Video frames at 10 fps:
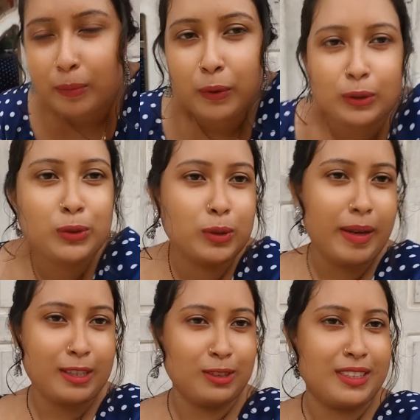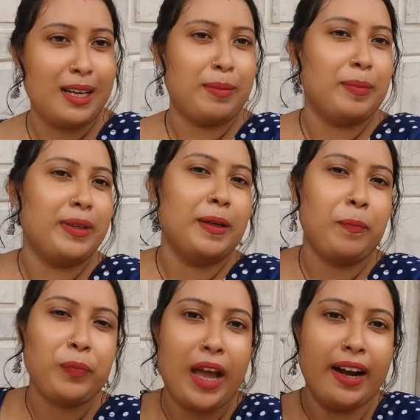প্রচুর ব্যস্ত ছিলাম আমি
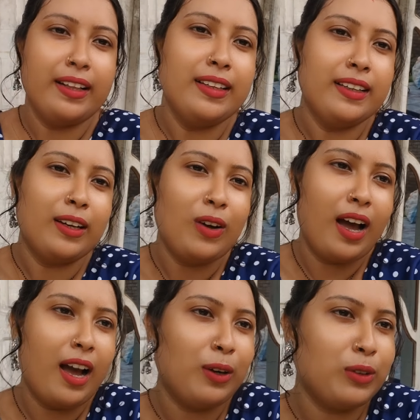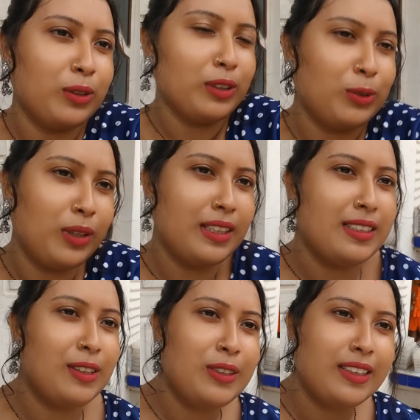আর এদিকে দেখো আ কত কত চলে
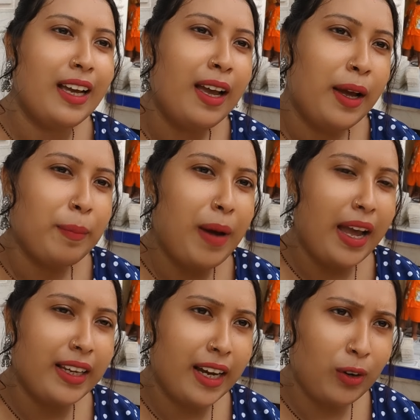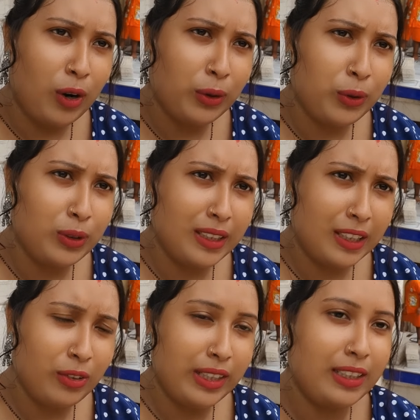এসছে ওই যে মাই আর অর্ক
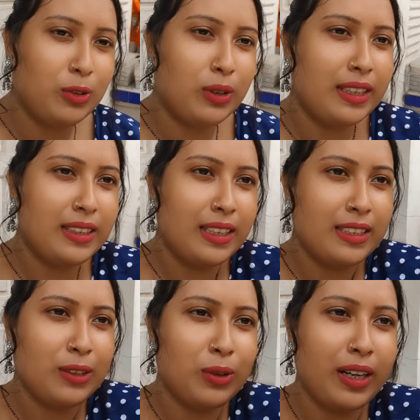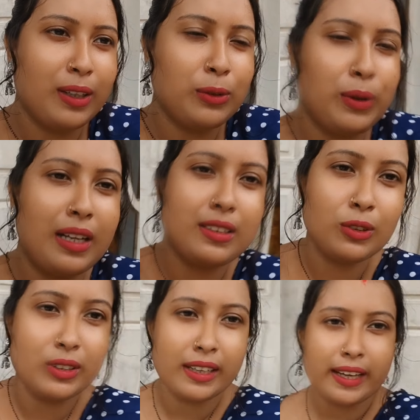ওদেরকেও রেডি করিয়ে দিয়েছি ওরা একটু আছে
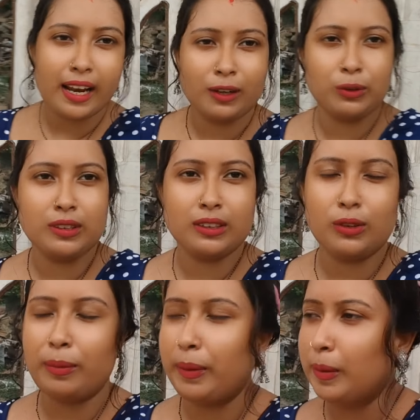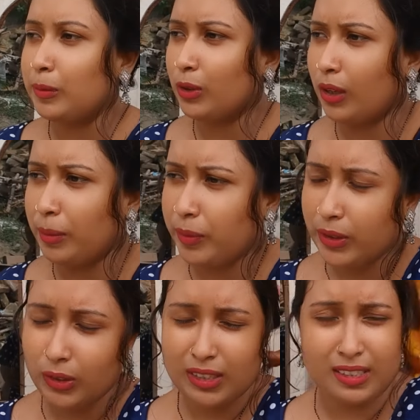ওদিকে খেলা করছে তো আমি ভাবলাম চলো আমি ভিডিওটা